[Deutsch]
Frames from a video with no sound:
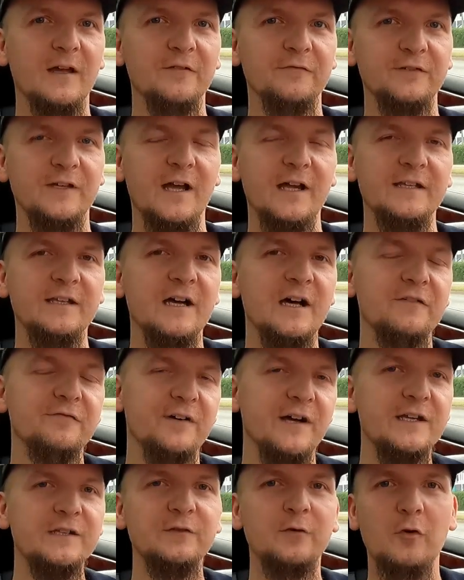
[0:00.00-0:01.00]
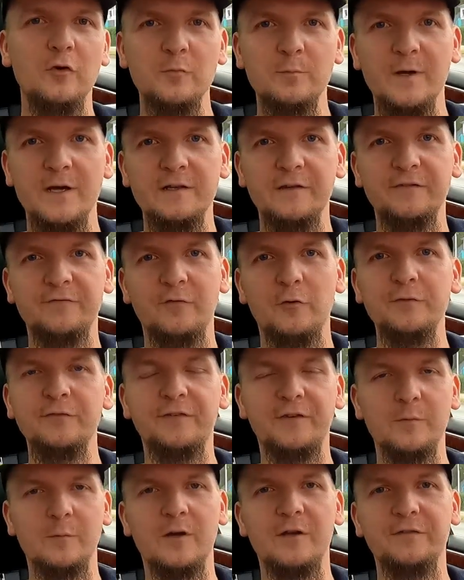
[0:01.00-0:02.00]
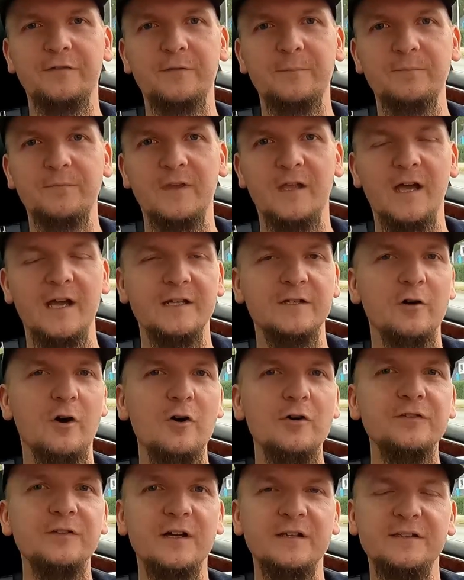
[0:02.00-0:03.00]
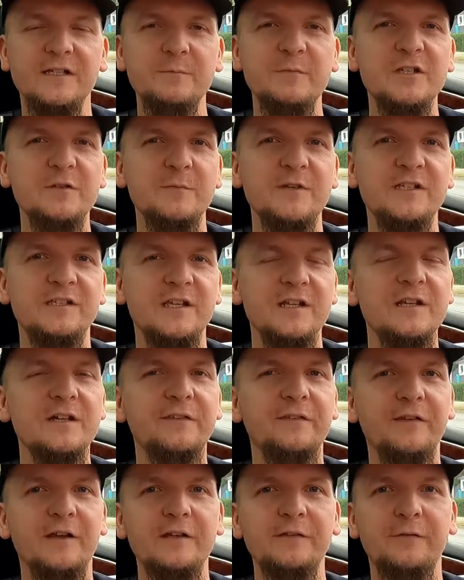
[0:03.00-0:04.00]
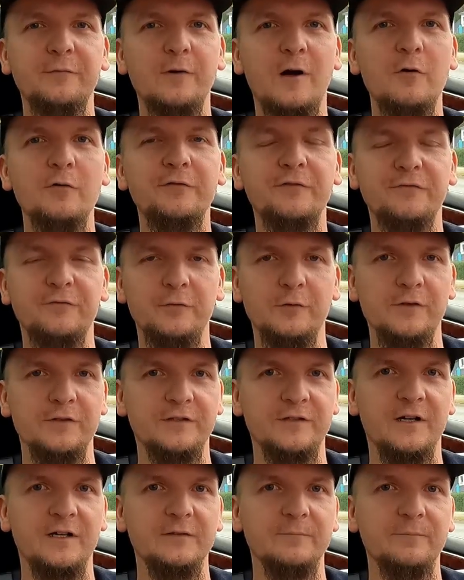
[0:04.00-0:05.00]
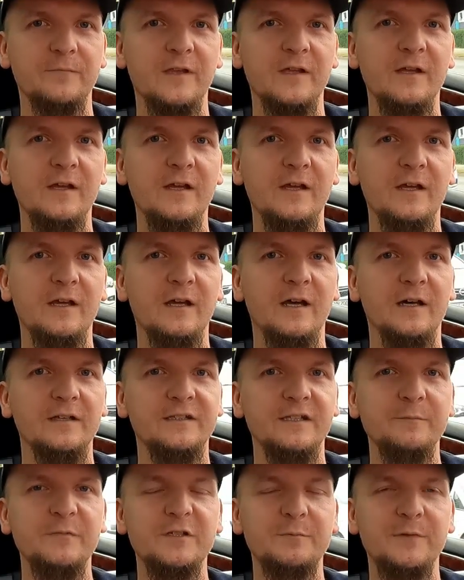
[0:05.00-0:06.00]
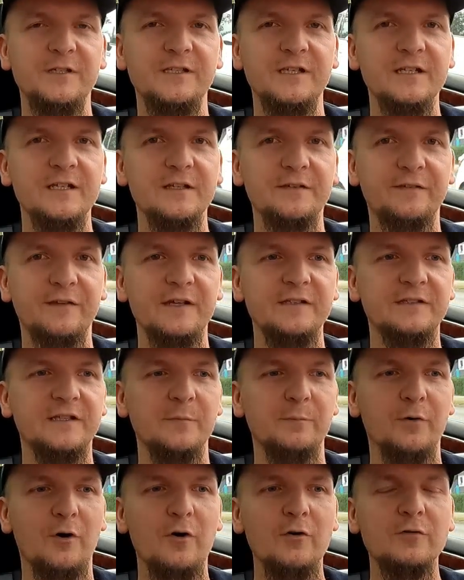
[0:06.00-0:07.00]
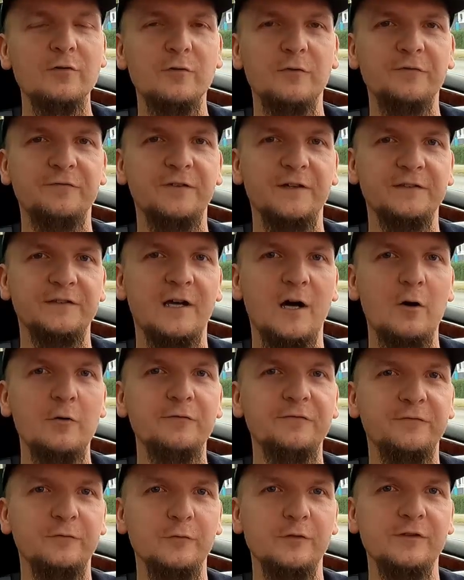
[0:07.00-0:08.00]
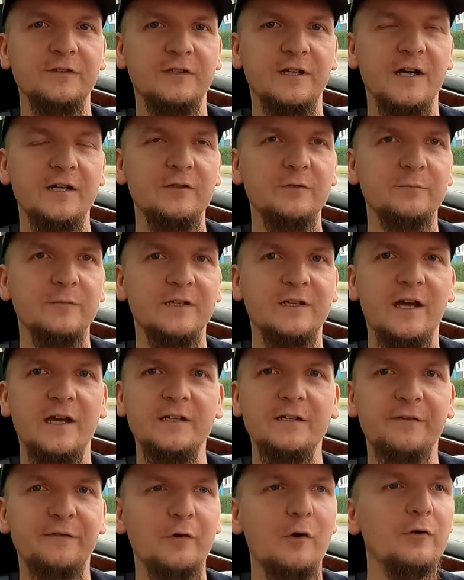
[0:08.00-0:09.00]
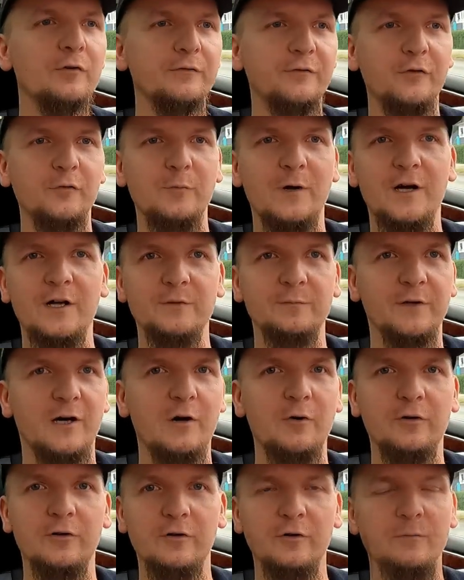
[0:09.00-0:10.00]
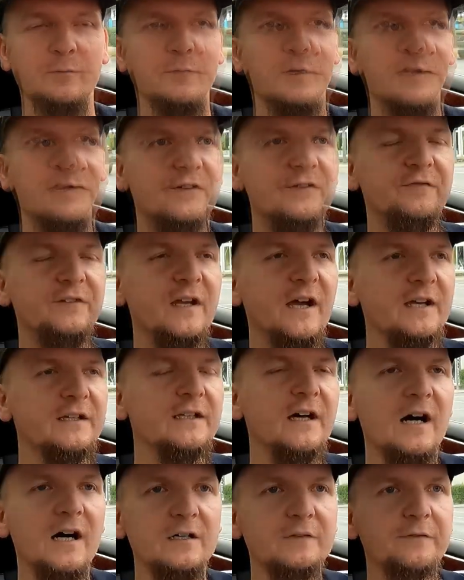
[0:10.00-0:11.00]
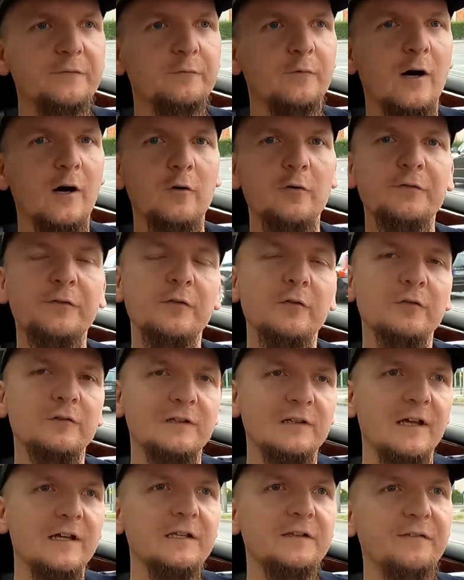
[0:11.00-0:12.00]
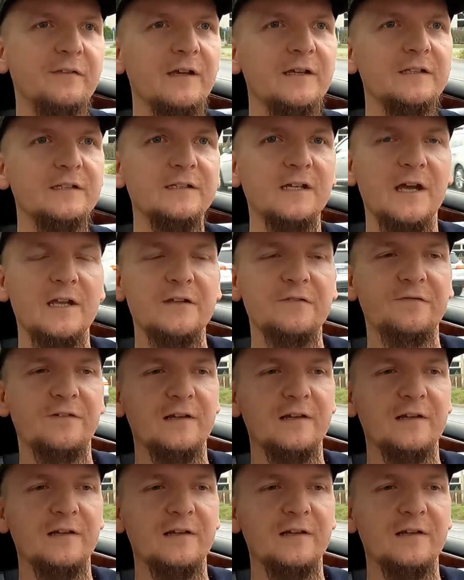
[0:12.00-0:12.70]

wie eine Erweiterung meines Wohnzimmers. Ein Ort, an dem ich mich jederzeit zu Hause fühlen kann an dem ich mich jederzeit geborgen und vertraut fühlen kann, mir keine Sorgen zu machen brauche um. Wie wie eine Art Zuhause und gleichzeitig eine